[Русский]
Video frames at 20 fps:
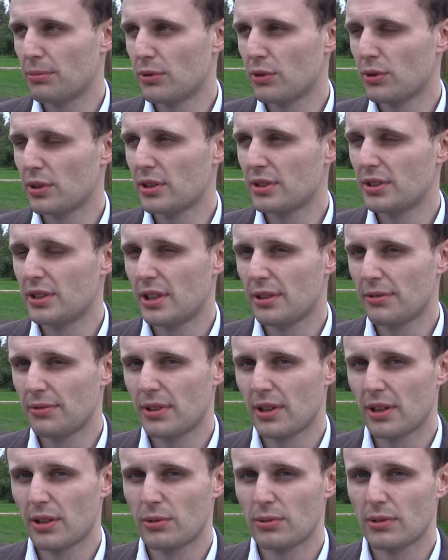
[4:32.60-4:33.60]
многих
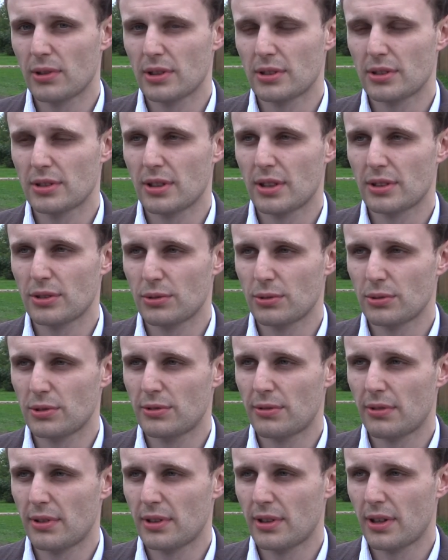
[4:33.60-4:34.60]
деревнях у нас
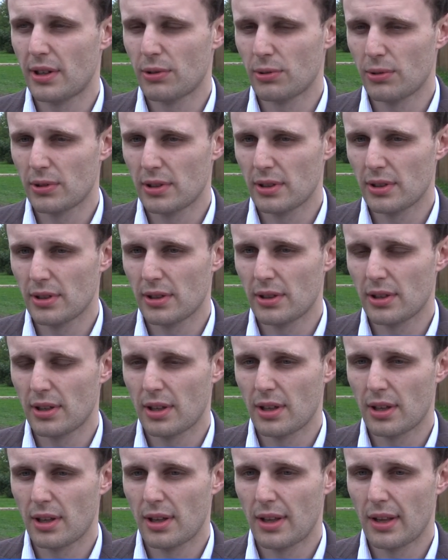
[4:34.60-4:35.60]
отсутствовали дороги.
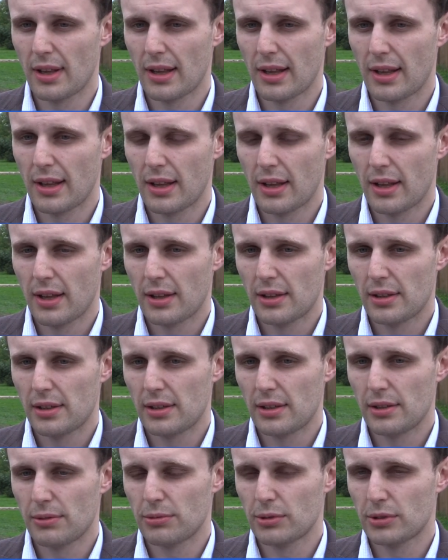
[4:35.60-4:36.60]

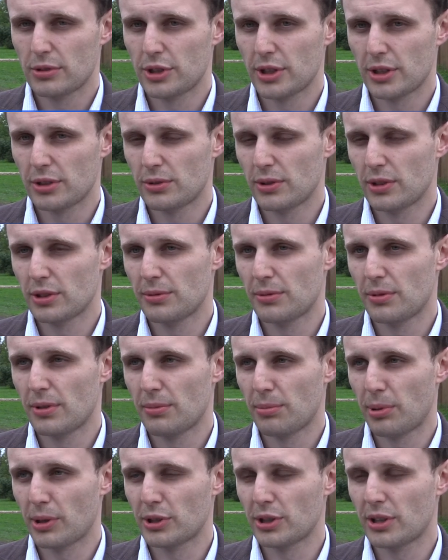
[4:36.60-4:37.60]
И вот сейчас у нас
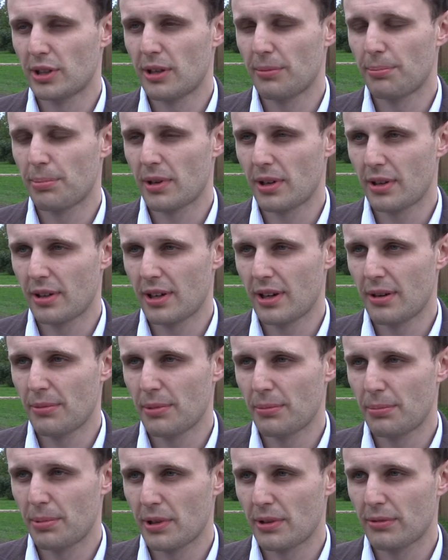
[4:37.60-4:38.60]
пошла
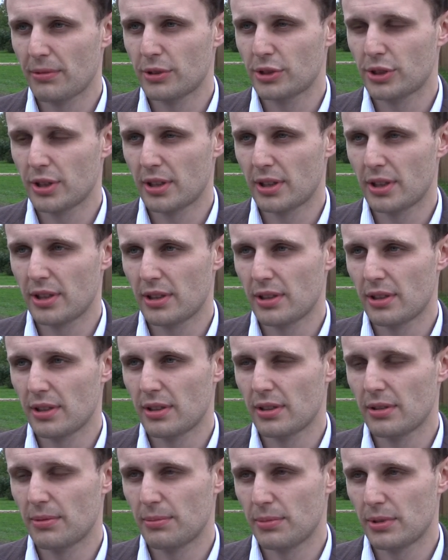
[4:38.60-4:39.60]
программа, первые шаги.
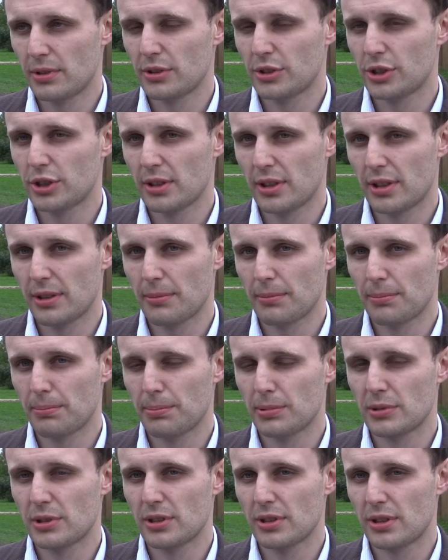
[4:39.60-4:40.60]
Мы начинаем
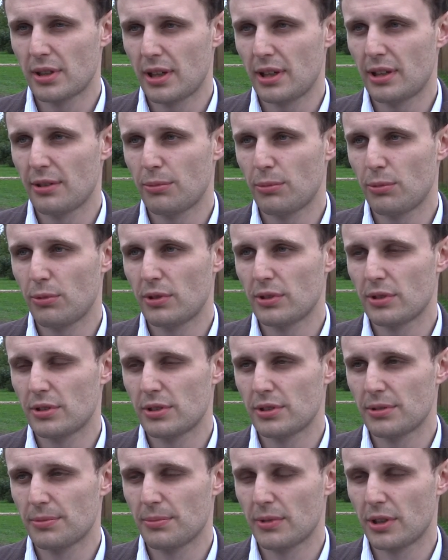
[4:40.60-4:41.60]
по центральным
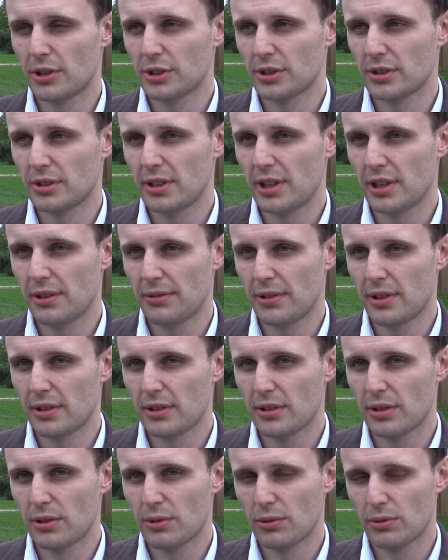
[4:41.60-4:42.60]
улицам наших деревень,
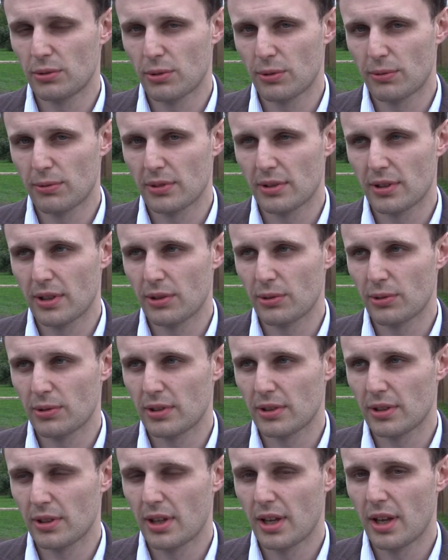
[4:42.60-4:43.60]
где грунтовые
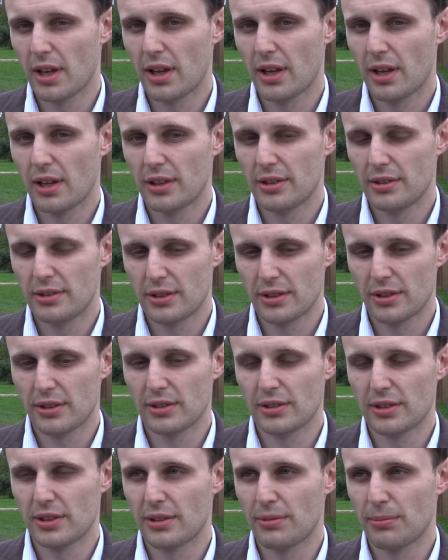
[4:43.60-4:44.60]
дороги,
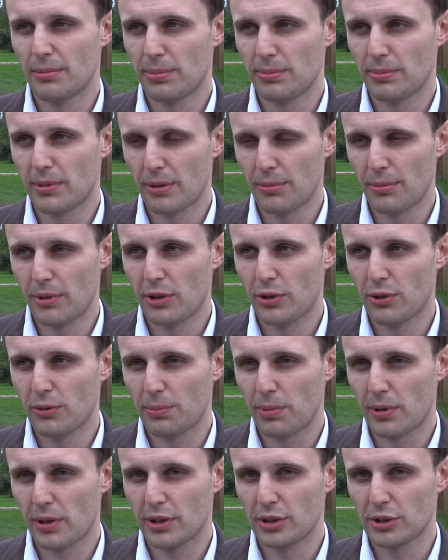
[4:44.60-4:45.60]
делать нормальную
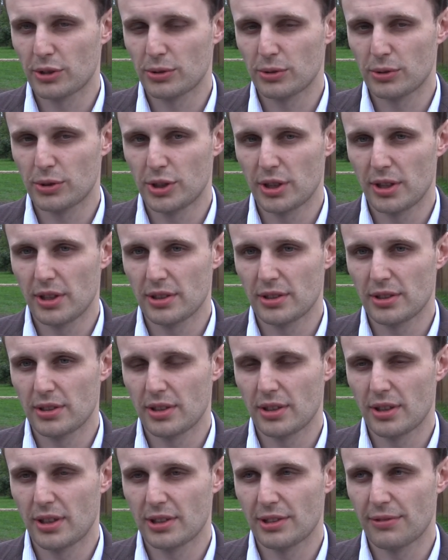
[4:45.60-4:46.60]
проезжую
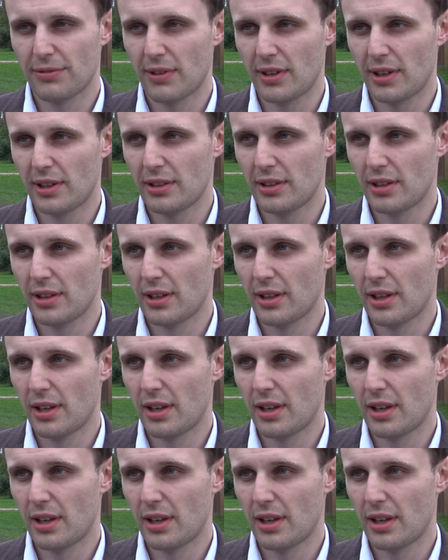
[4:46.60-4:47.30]
часть, асфальт –